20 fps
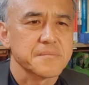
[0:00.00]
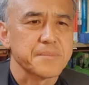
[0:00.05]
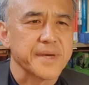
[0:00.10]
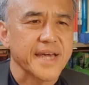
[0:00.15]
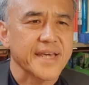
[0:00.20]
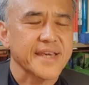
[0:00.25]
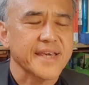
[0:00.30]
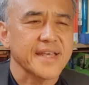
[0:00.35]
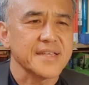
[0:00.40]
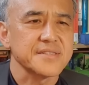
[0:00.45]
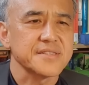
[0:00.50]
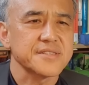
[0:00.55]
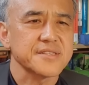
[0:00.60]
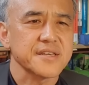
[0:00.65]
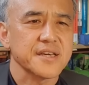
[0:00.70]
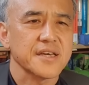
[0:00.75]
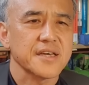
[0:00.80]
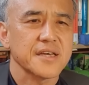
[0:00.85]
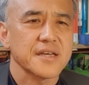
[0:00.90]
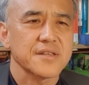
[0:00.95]

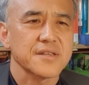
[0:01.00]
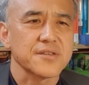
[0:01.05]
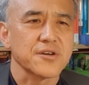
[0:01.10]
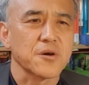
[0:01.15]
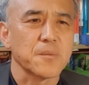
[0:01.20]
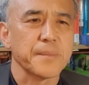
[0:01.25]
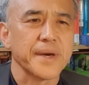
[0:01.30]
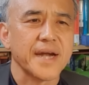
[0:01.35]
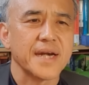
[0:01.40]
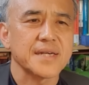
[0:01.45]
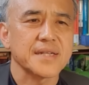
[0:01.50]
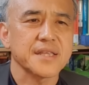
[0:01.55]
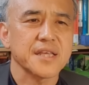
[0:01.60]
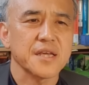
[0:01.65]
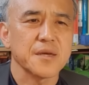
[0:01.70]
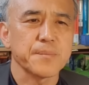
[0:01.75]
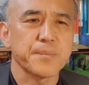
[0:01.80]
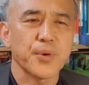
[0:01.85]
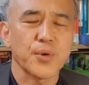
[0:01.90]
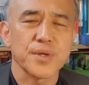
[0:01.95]
맥켄지의 The
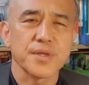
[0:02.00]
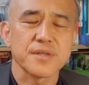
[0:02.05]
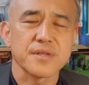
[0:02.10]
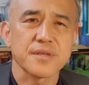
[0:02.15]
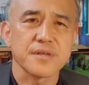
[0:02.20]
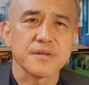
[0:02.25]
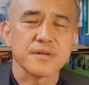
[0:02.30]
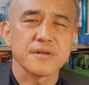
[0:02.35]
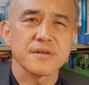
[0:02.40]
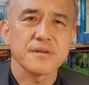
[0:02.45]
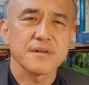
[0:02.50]
Melting p o i n t